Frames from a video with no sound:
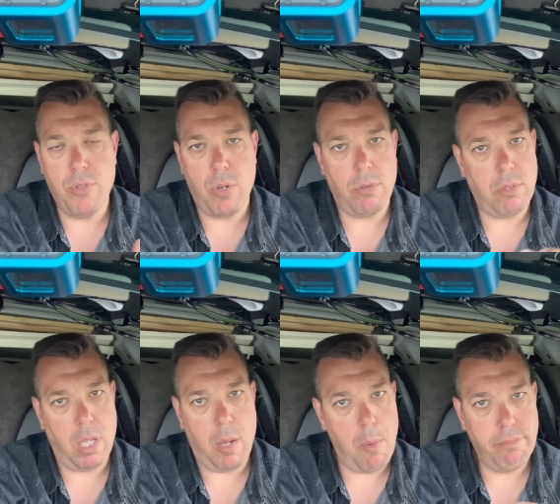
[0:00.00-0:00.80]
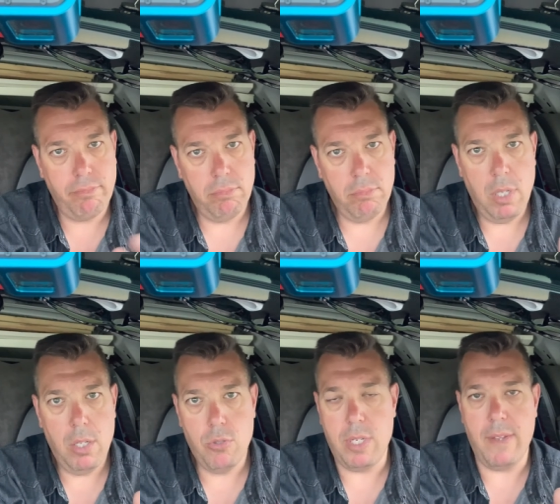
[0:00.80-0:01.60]
Eux autres,
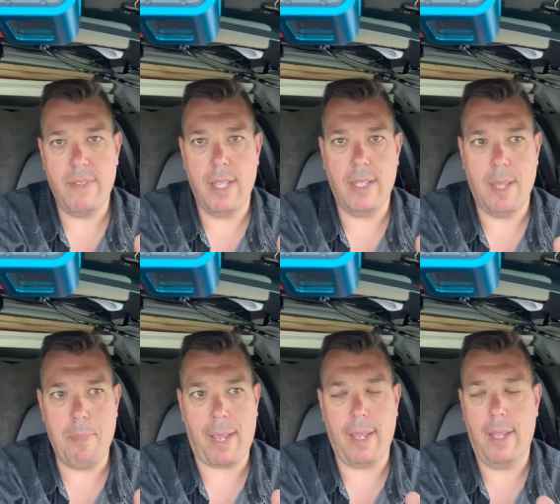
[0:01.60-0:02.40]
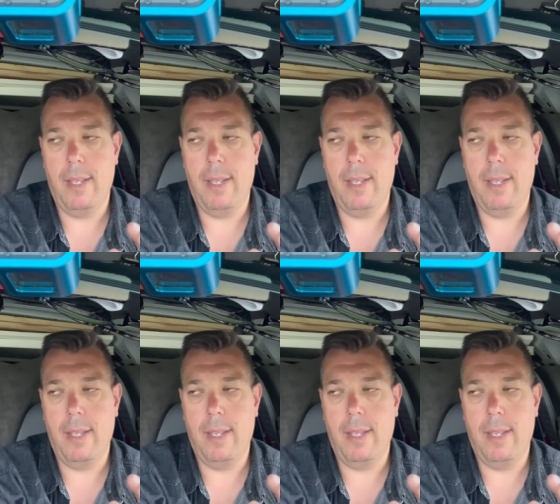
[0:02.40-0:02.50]
tu livres des paquets.